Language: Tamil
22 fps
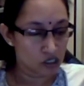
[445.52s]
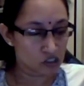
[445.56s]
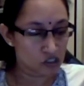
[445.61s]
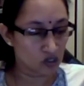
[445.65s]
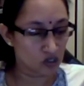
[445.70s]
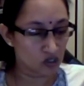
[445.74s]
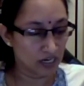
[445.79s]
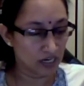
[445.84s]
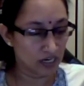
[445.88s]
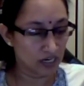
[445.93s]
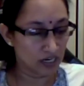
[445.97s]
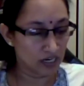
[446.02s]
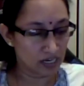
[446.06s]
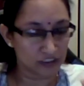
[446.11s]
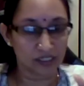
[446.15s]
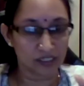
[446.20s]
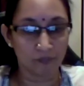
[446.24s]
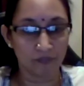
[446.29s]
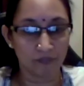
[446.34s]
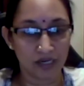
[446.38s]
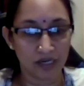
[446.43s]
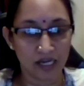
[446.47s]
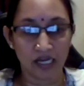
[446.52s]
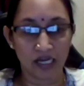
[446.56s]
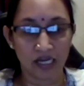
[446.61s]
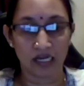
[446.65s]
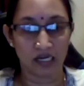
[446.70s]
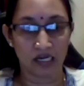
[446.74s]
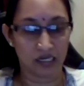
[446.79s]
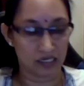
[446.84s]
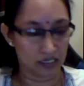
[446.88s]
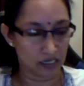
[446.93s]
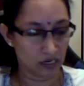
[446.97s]
சோ லட்சியம் ந
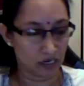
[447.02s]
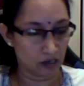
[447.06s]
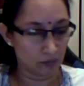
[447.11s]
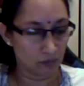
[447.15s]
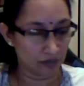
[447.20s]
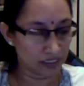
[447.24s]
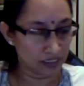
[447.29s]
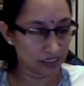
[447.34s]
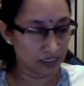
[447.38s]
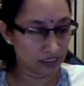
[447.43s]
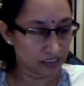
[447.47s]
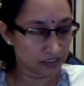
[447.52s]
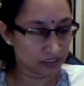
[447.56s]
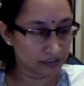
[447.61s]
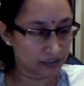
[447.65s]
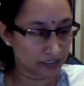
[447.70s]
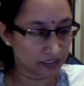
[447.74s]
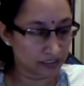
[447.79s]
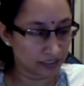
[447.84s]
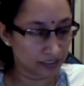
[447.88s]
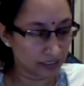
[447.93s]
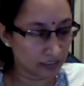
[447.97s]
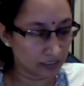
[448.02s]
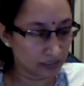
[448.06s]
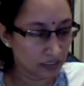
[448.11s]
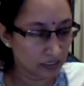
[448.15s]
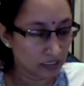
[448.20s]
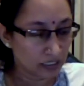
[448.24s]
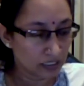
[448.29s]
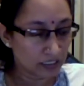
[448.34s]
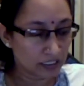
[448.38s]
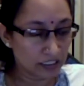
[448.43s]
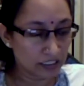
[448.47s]
அப்படிங்கிறச்சு
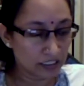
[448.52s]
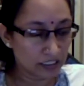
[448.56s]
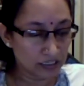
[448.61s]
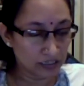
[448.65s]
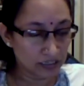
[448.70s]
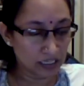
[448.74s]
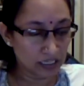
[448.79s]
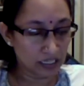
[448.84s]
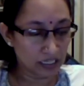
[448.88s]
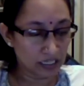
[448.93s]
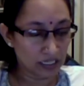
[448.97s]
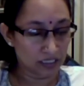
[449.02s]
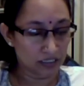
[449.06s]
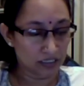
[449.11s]
இந்த